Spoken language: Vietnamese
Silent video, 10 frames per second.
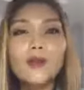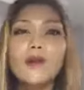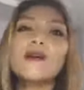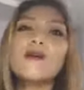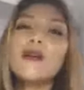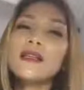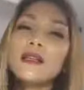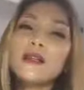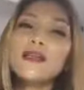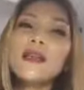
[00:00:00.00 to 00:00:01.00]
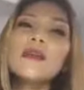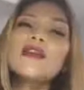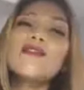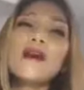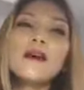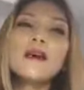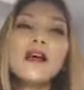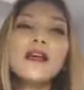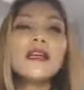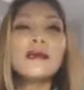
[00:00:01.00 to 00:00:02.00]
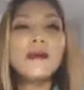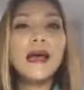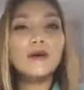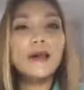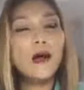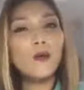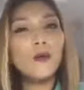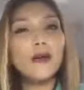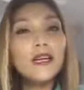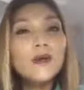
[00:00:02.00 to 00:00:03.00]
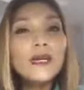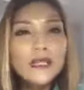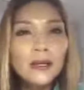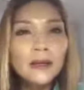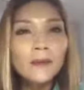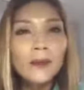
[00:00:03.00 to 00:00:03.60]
rồi sau đó anh chị có thể đưa vào bước khởi nghiệp đào tạo của các region